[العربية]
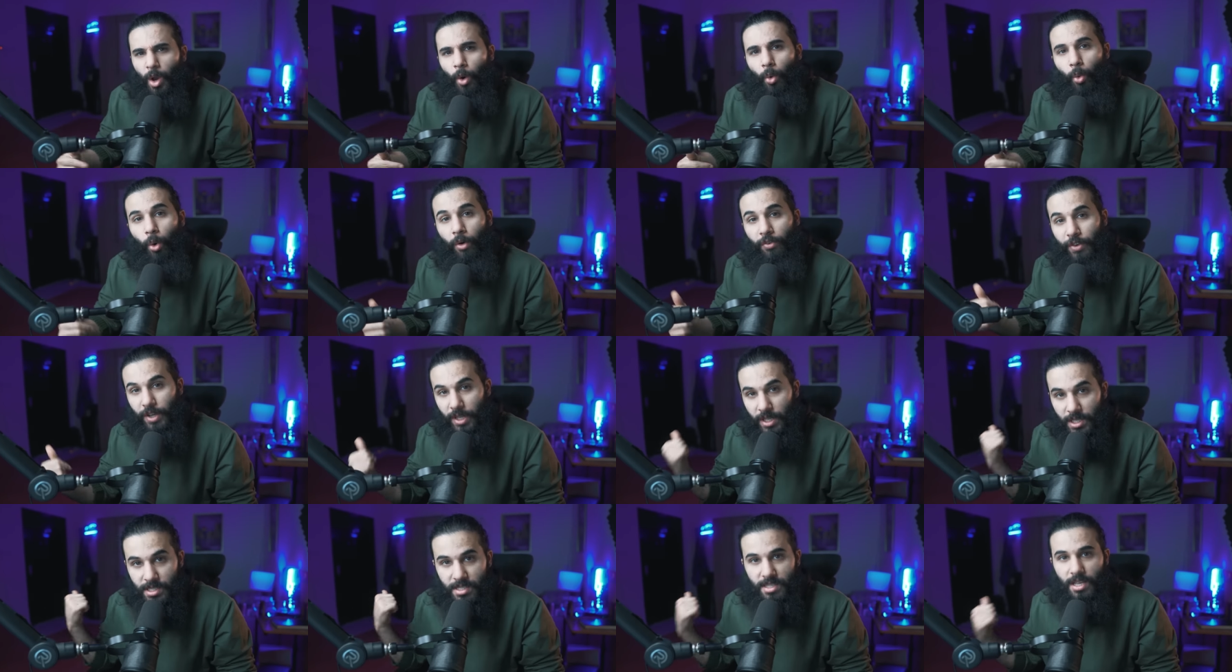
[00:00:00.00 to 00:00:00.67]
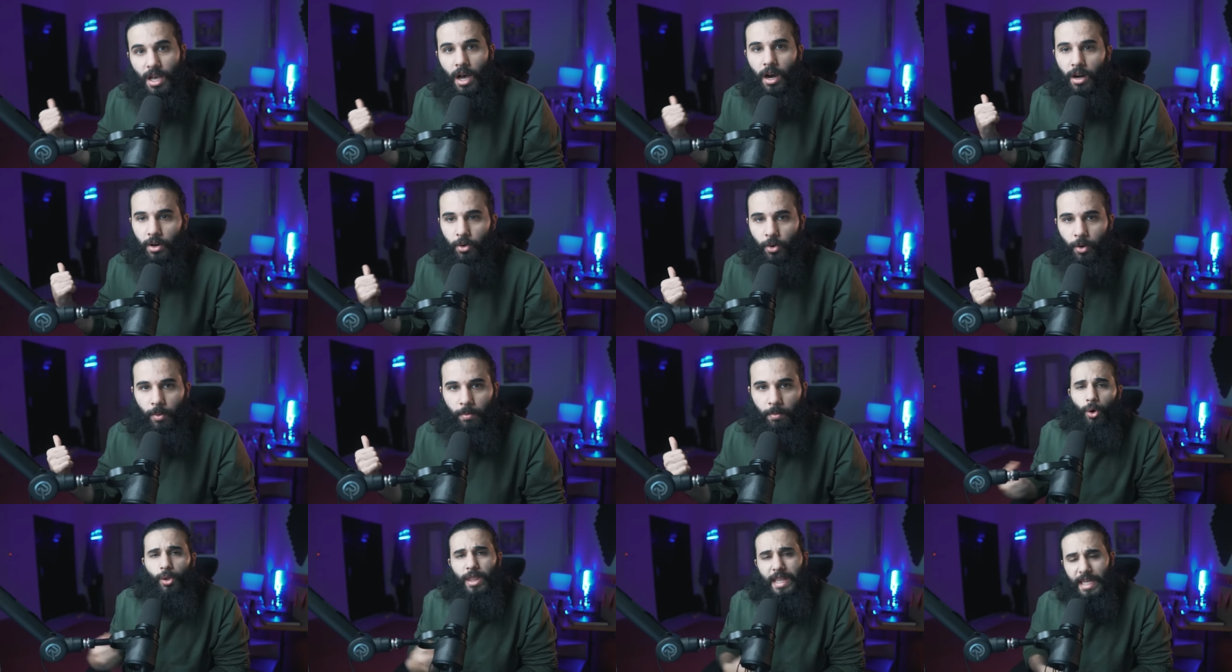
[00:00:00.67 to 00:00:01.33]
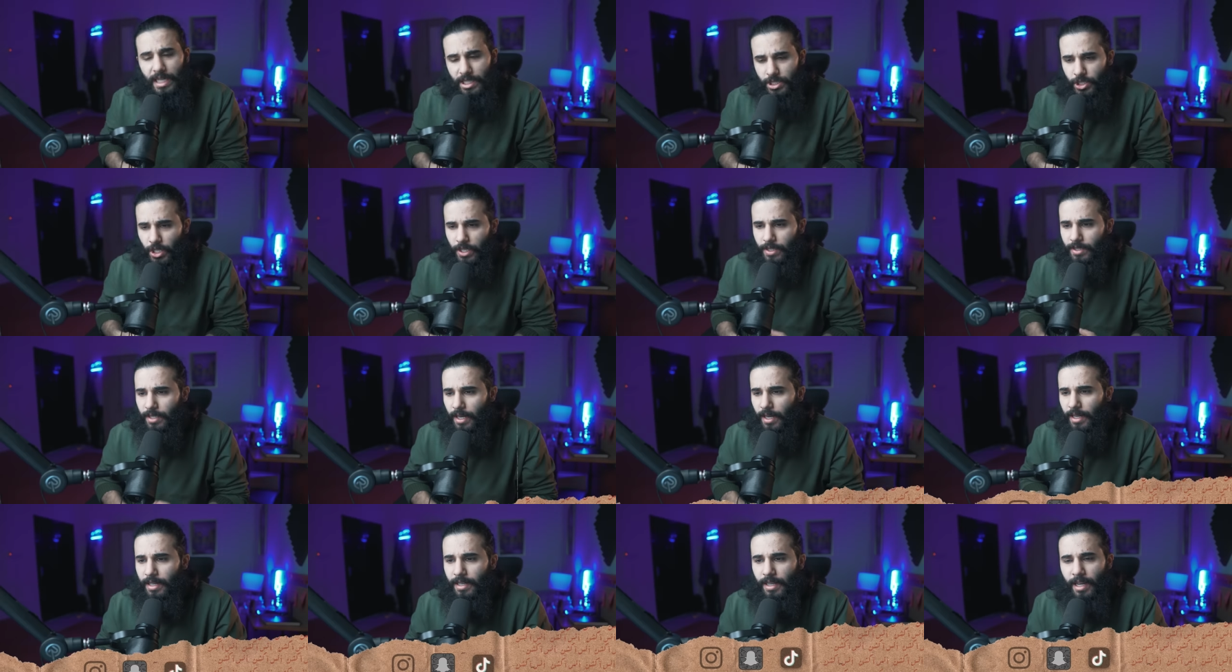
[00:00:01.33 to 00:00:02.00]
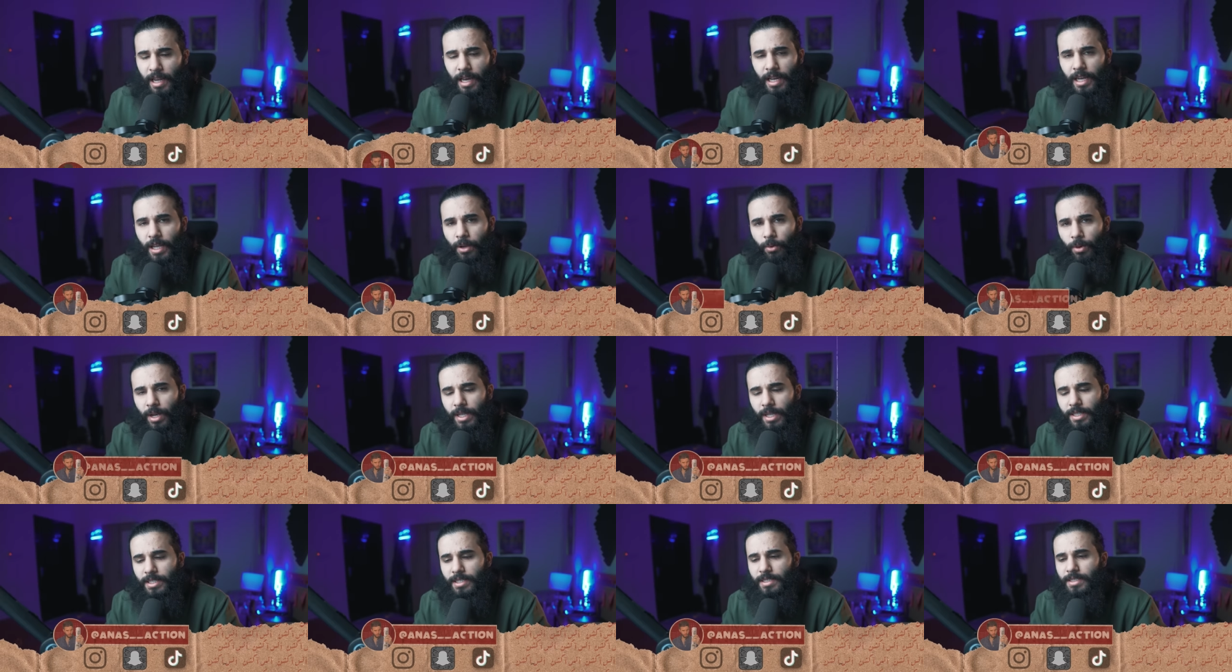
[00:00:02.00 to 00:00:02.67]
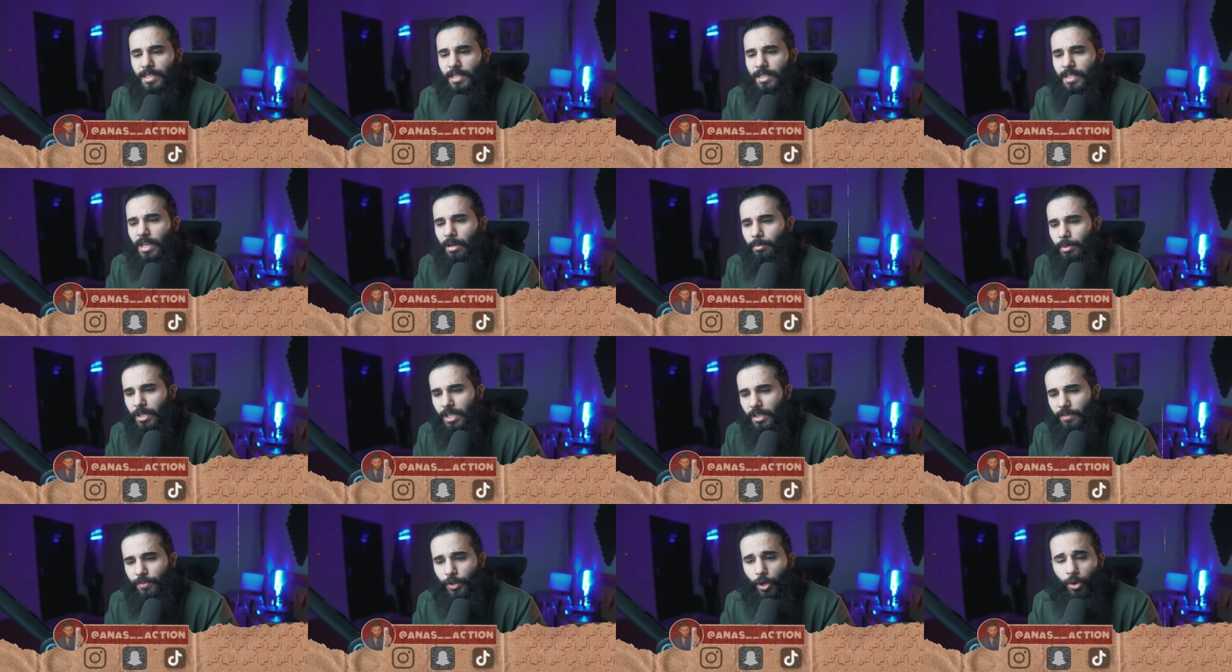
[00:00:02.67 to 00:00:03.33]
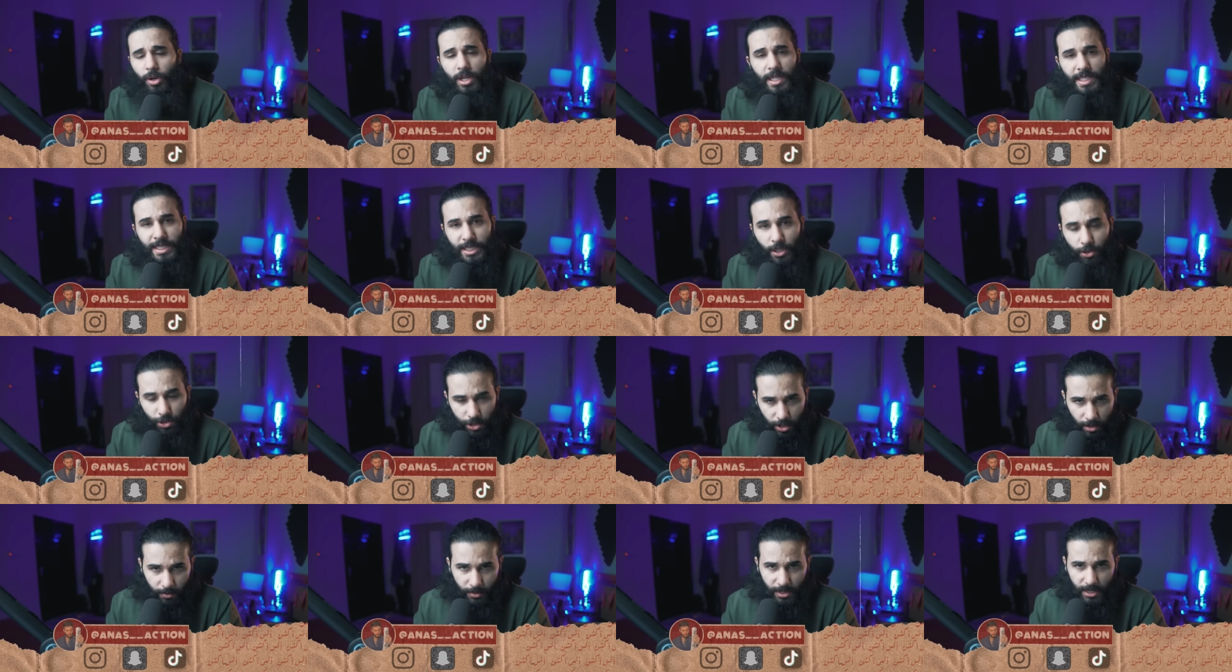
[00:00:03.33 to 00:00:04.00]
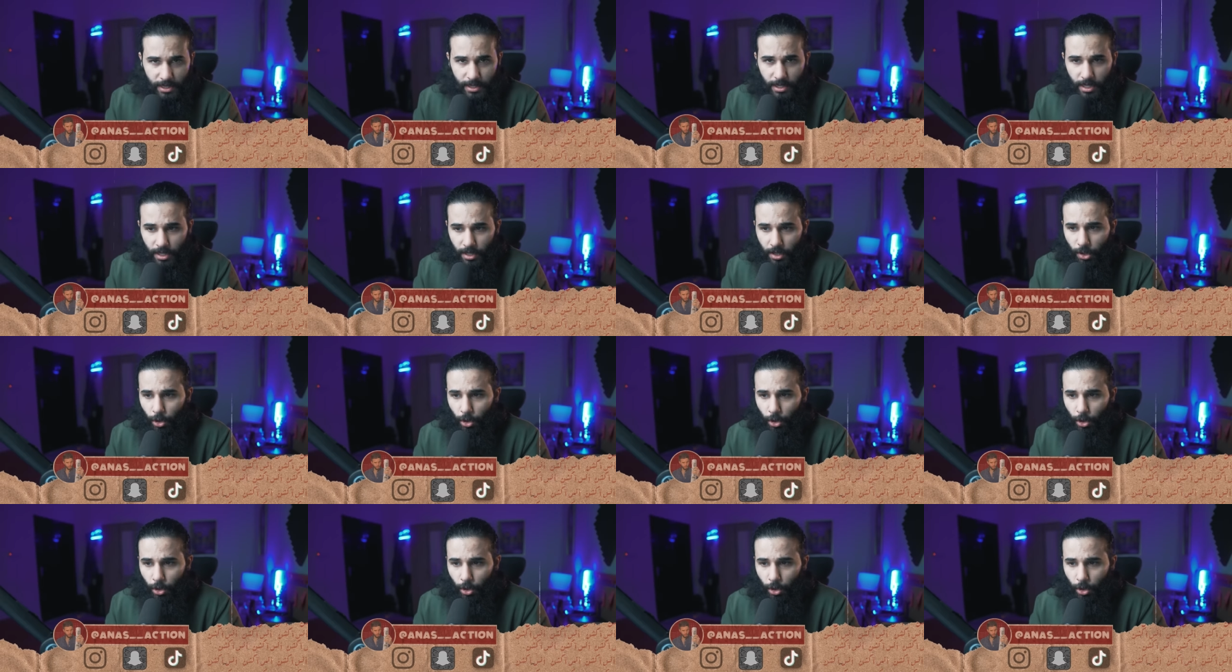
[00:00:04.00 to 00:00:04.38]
وفي نسائه خذ لك شيء تنقنق عليه ولا تنسى تتابعني في كل السوشيال ميديا